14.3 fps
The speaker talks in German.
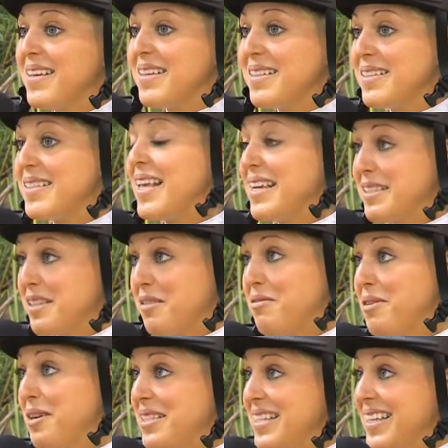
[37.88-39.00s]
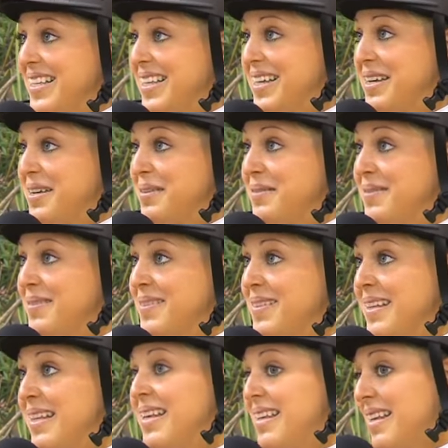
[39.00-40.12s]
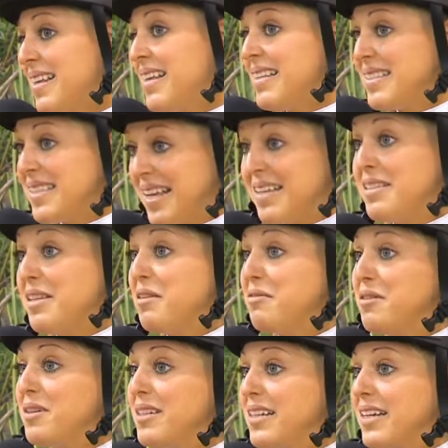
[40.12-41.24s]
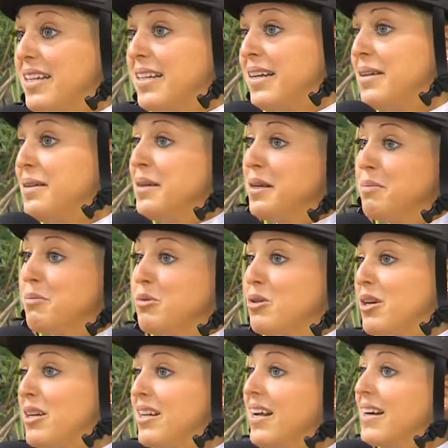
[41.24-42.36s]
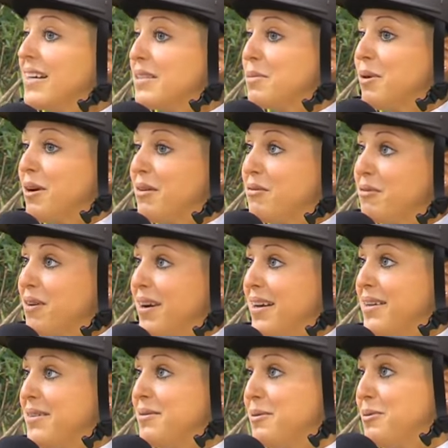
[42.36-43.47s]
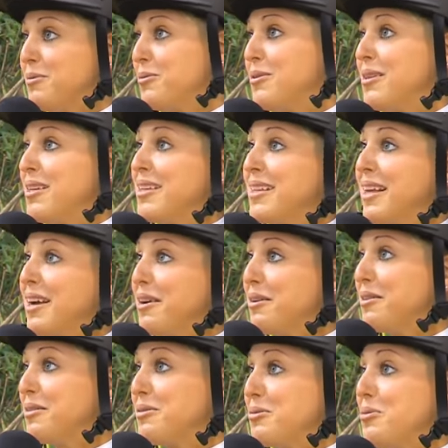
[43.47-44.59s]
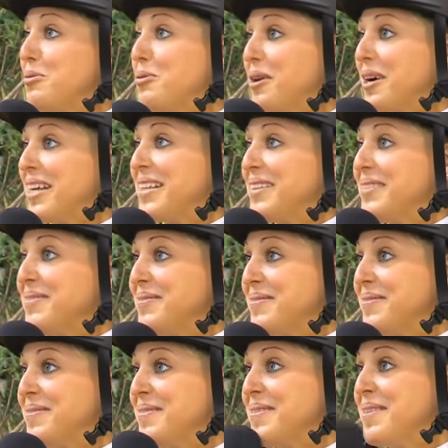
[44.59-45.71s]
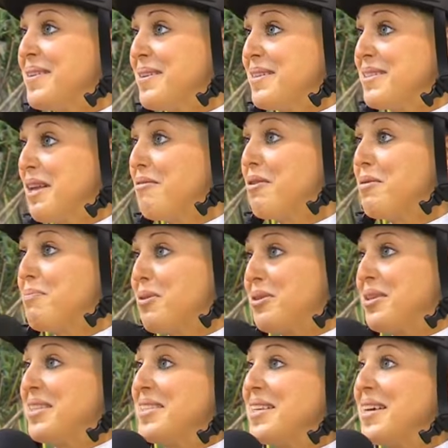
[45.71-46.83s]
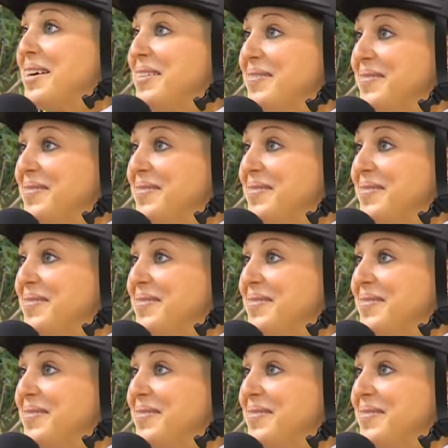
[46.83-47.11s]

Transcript: Sehr, sehr vorsichtig, sehr, sehr viel drinnen. Ich muss halt langsam anfangen und nicht gar zu hoch reiten. Sehr viel Potenzial.